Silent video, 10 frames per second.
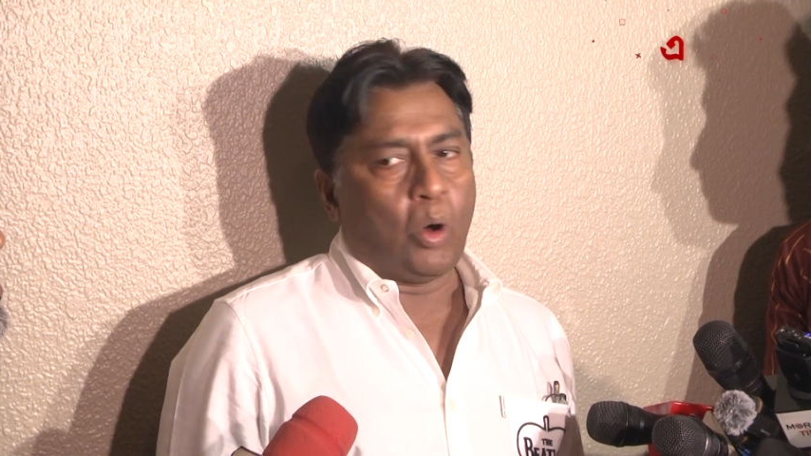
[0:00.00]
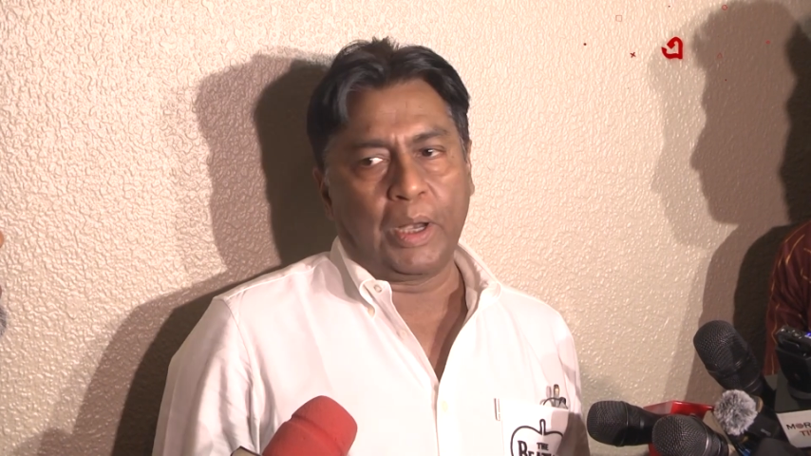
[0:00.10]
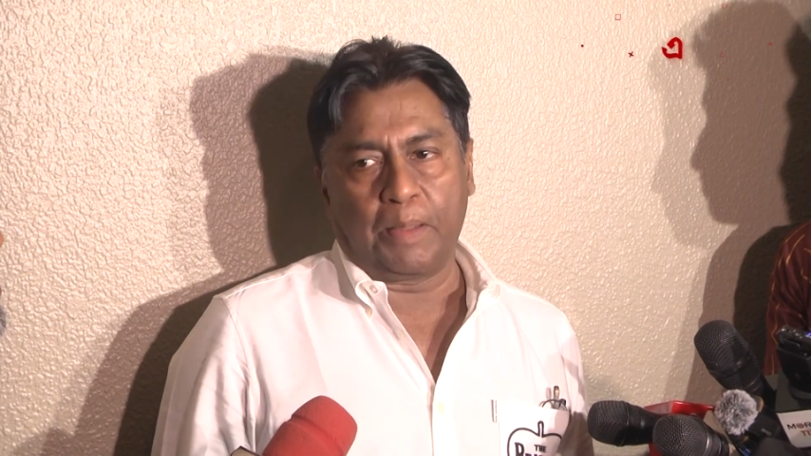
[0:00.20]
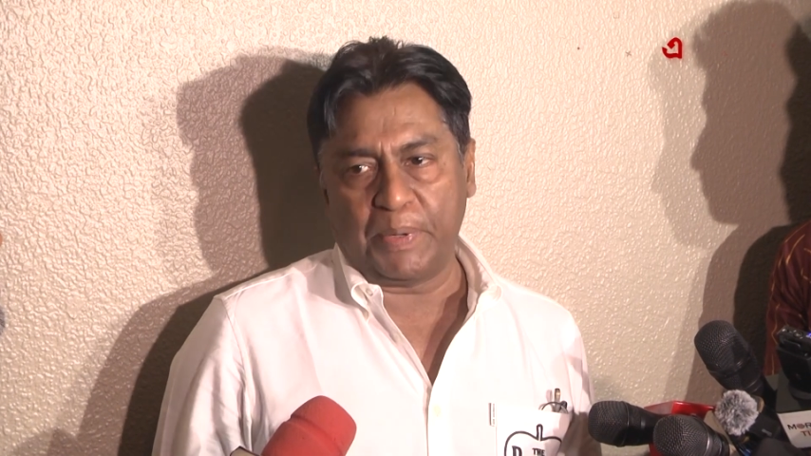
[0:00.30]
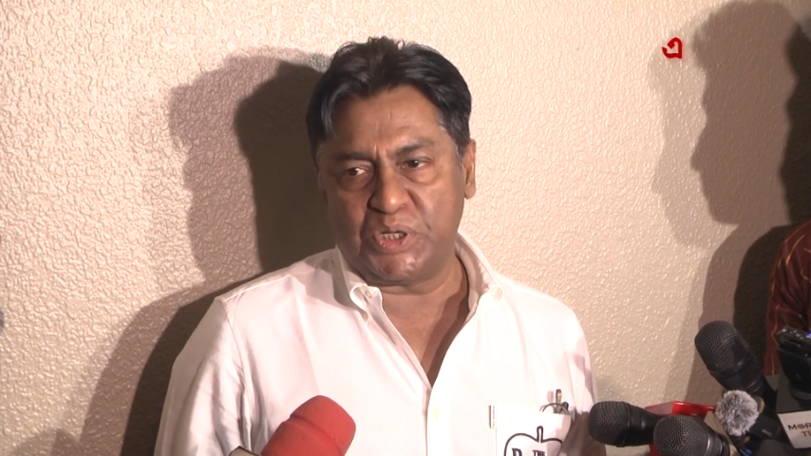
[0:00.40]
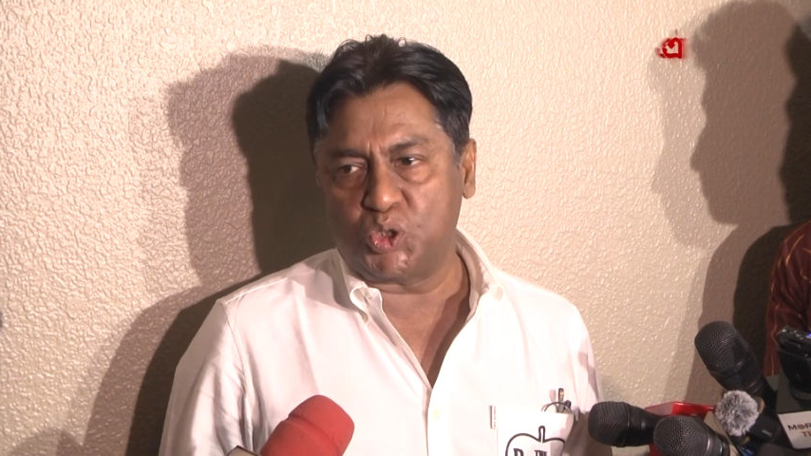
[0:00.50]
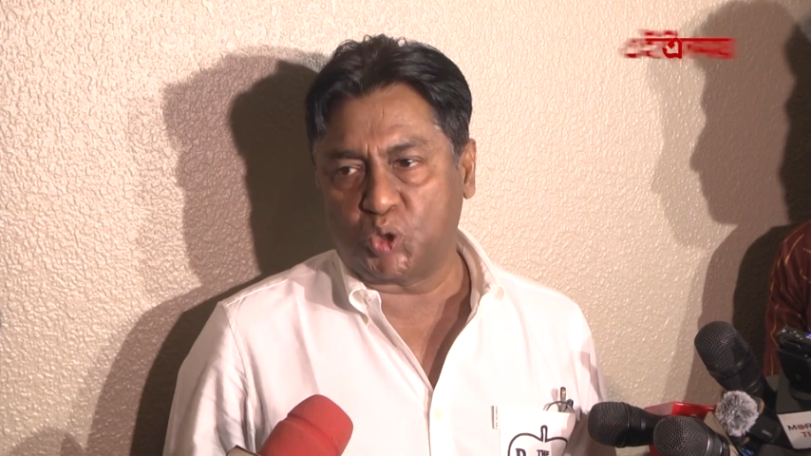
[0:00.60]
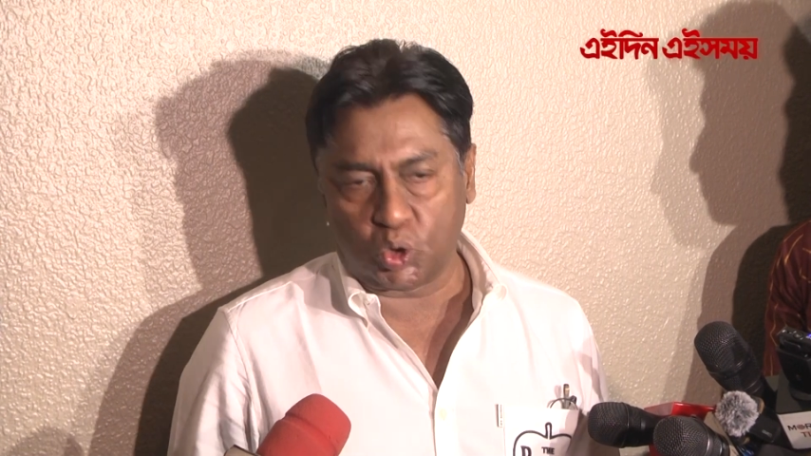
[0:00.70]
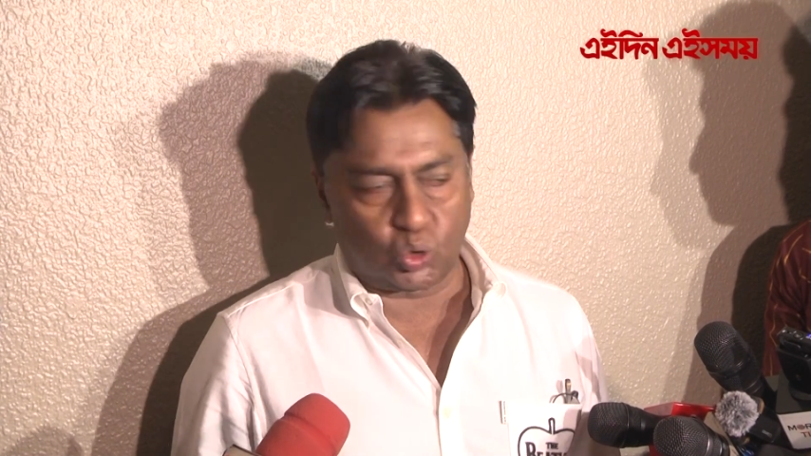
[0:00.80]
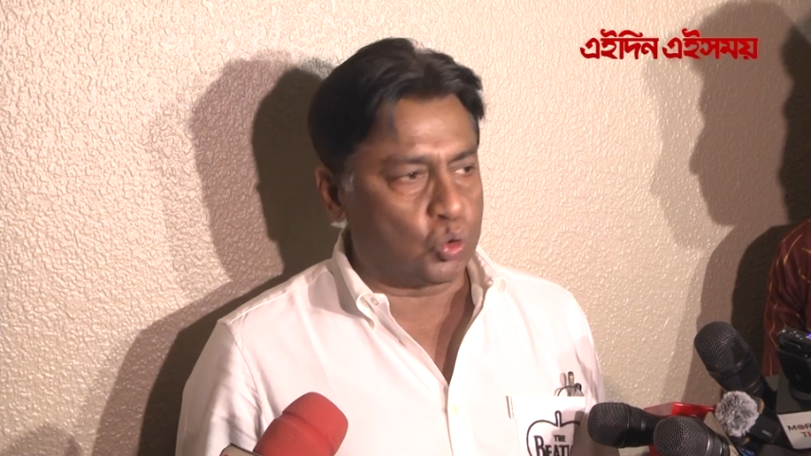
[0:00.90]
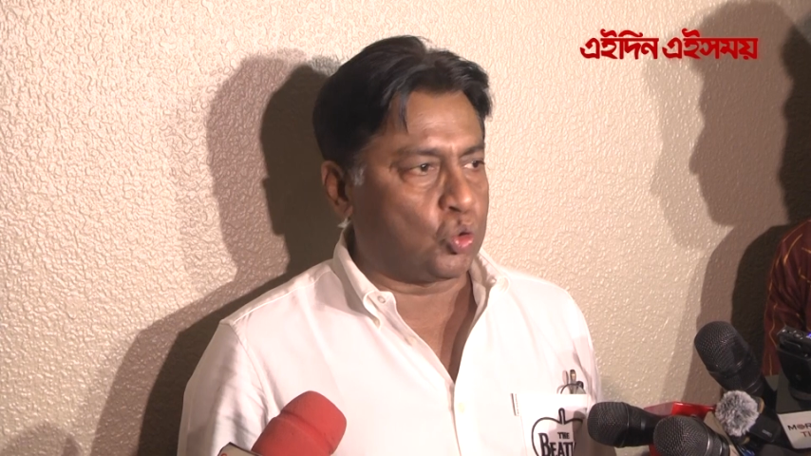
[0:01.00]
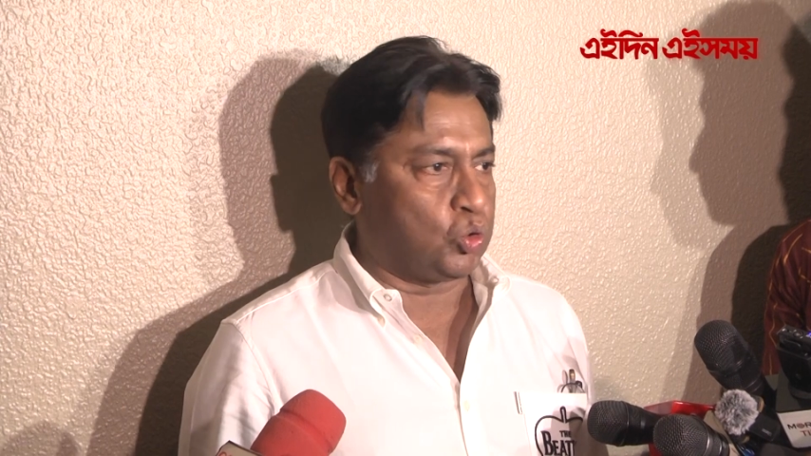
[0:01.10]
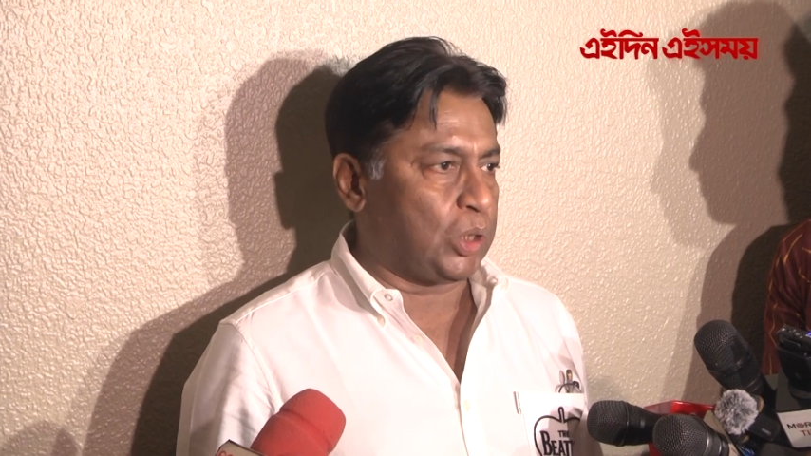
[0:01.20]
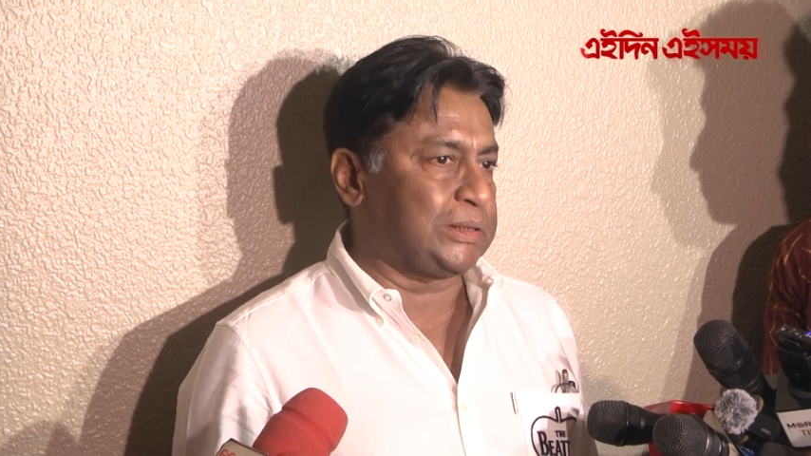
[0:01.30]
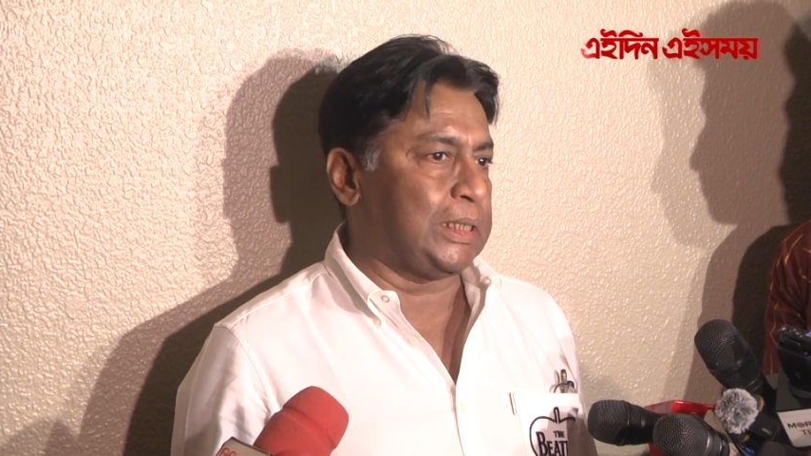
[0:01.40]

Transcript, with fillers: অনেক বেশি সতর্কতার